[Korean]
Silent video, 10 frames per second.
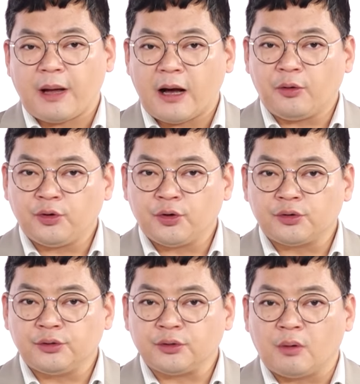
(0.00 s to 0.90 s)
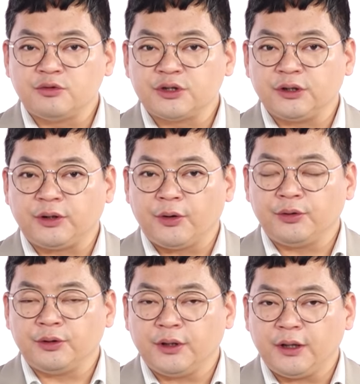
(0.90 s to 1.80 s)
방어력은 검증이
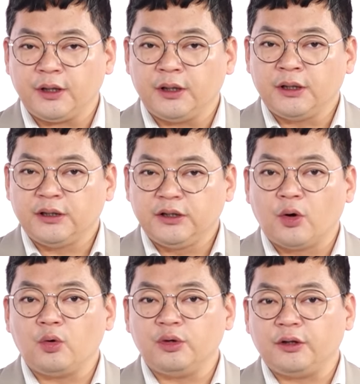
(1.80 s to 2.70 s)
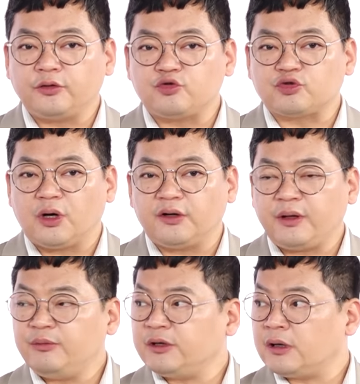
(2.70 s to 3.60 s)
되었는데 이걸로 인해서 주가가
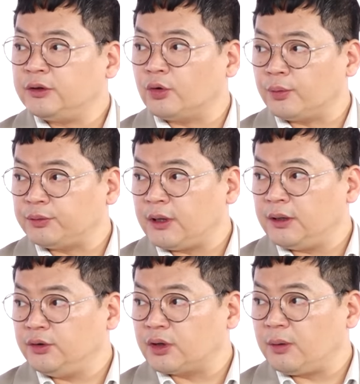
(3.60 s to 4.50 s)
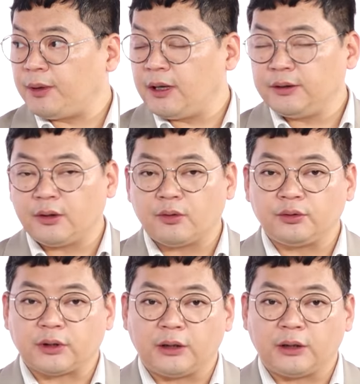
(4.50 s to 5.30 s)
상승하기 는 어렵다 이렇게 봐야 될 것